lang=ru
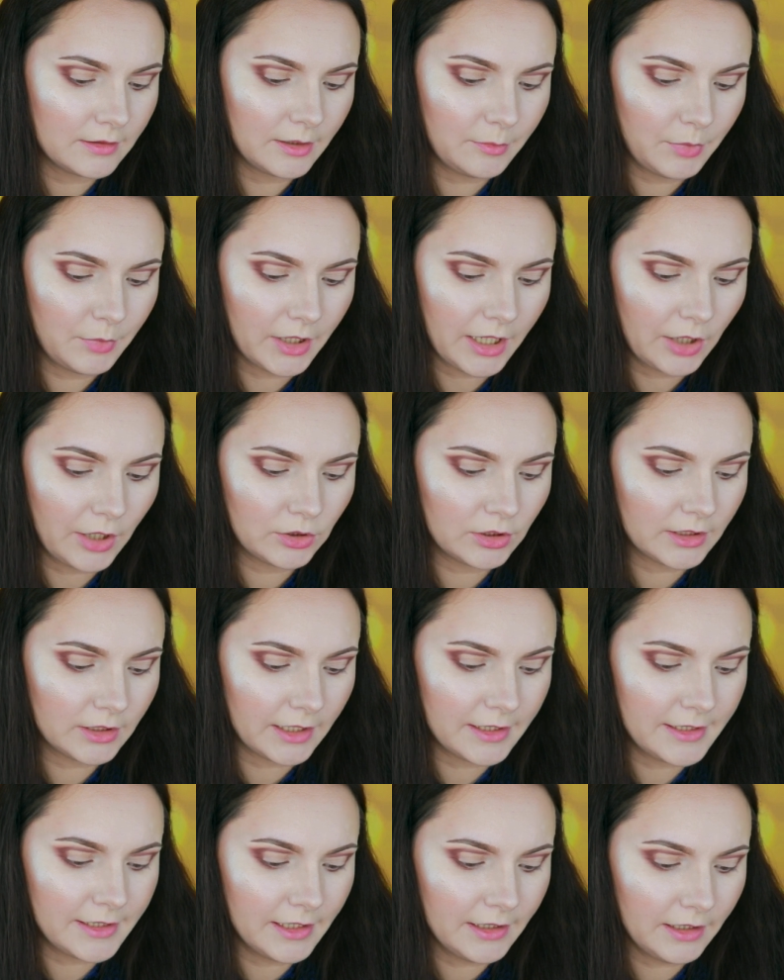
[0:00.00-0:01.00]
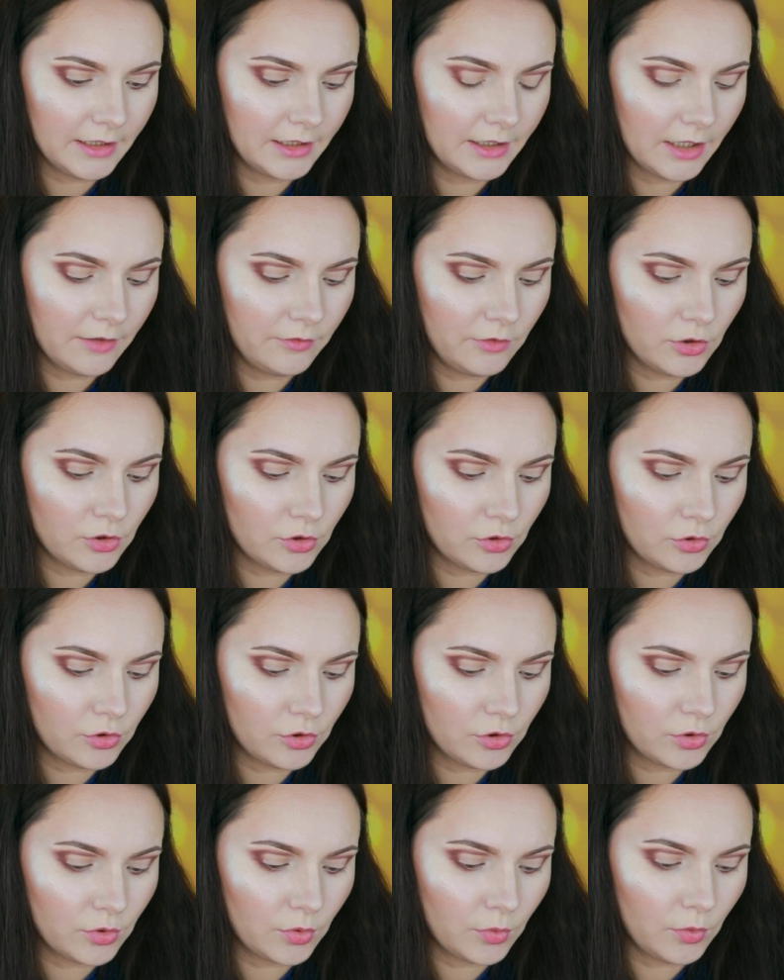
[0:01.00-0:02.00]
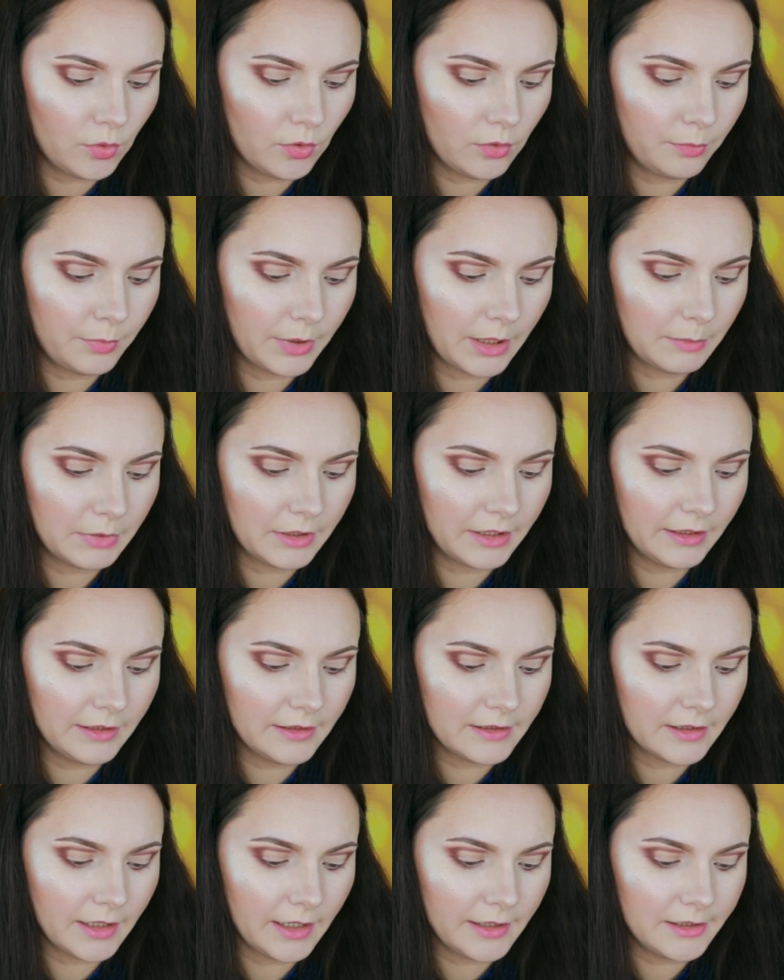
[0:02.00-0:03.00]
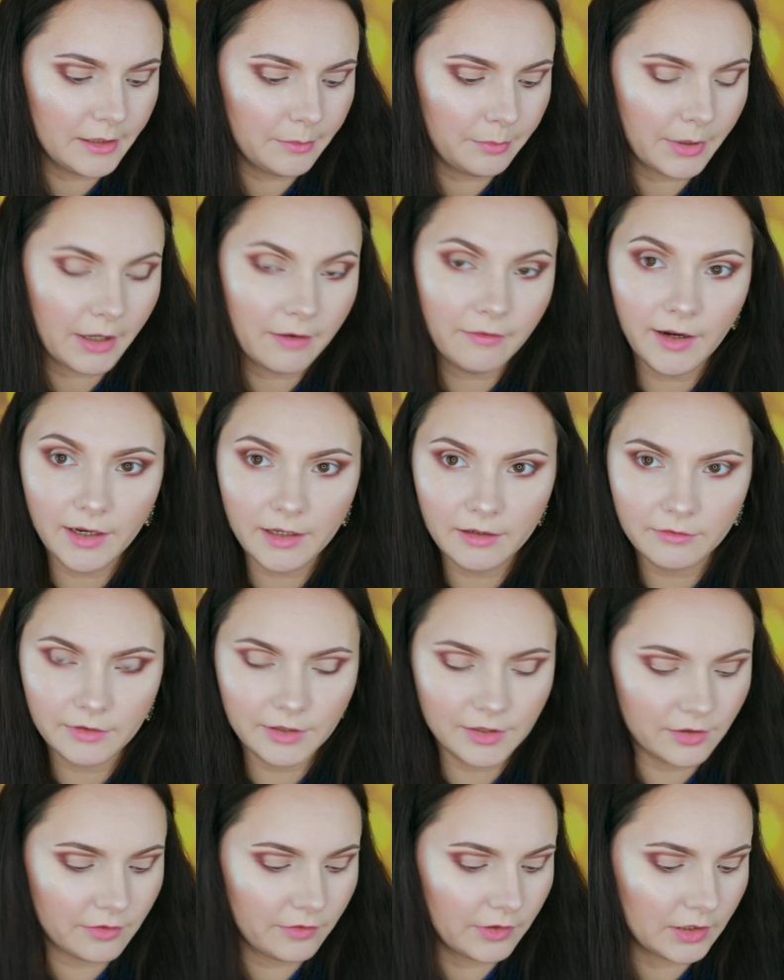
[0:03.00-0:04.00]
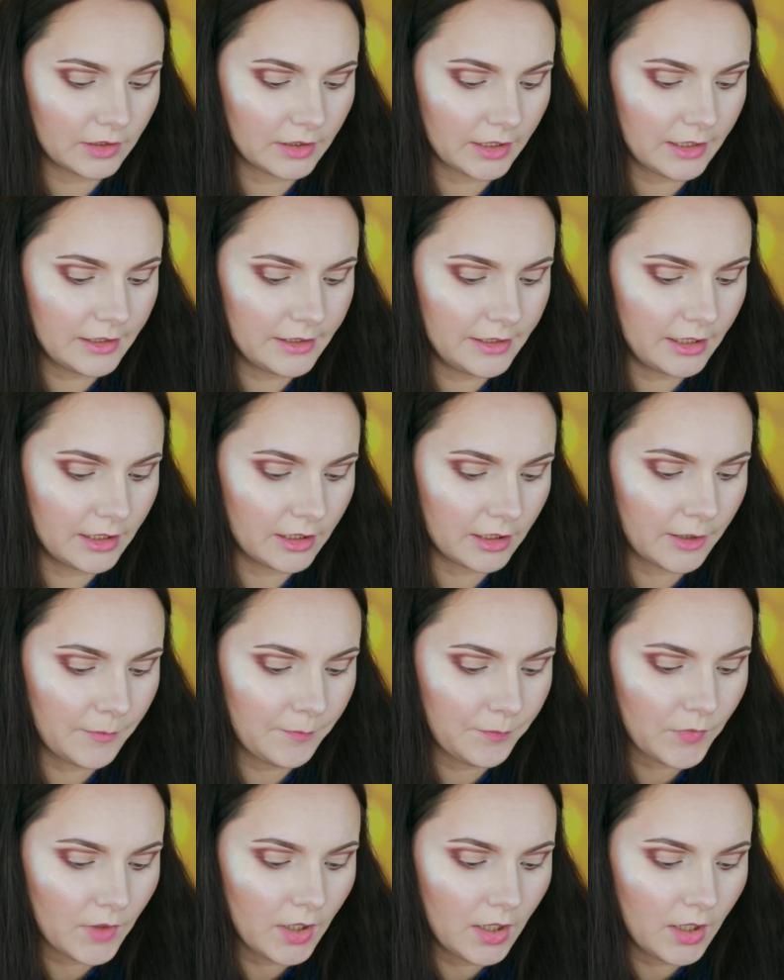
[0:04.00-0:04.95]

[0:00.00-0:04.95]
набираю этот оттенок, я вижу, что прям кисть, знаете, проваливается в этот оттенок.